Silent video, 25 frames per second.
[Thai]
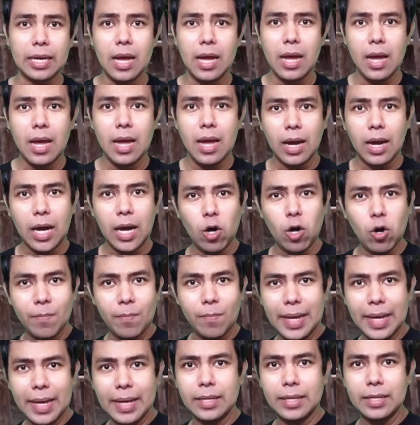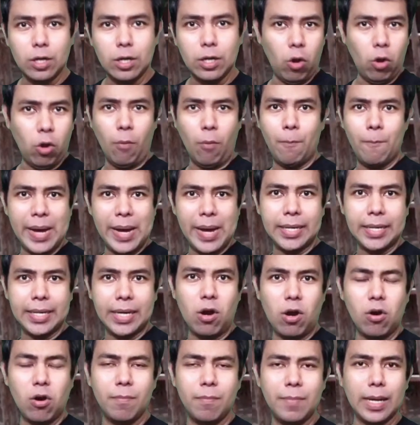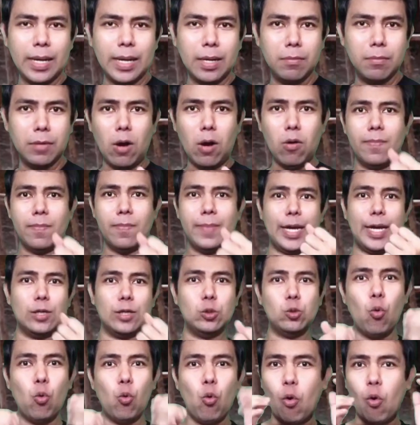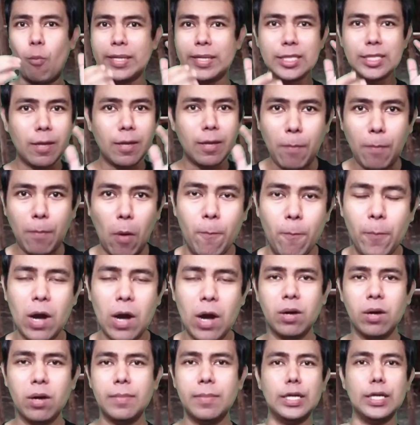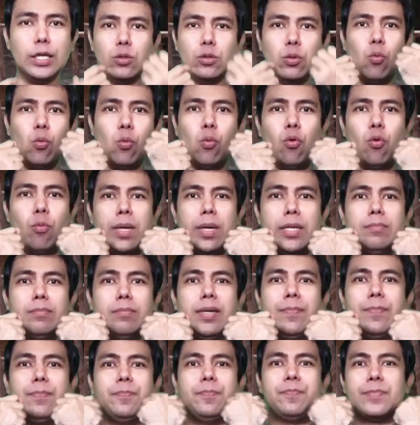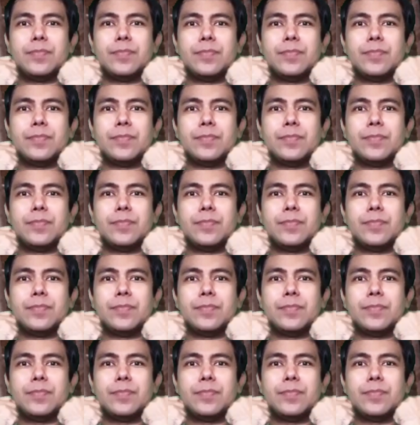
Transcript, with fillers: ๆ เขากำลังหลบมันเขากำลังเขากำลังถูกมันตะปบ เขากำลังถูกมันแบบ